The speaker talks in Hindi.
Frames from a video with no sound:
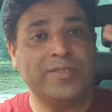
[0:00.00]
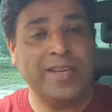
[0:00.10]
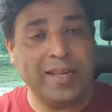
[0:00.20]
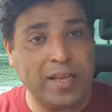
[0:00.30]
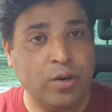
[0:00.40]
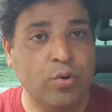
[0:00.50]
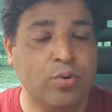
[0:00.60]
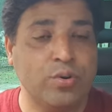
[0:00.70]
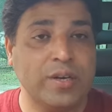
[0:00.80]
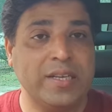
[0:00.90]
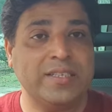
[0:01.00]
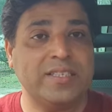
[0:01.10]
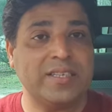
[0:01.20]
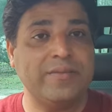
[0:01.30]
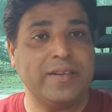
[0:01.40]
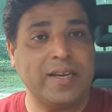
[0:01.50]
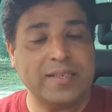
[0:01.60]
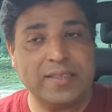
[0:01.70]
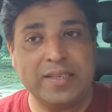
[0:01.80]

ज़्यादा लोग हो गए जिसकी वजह से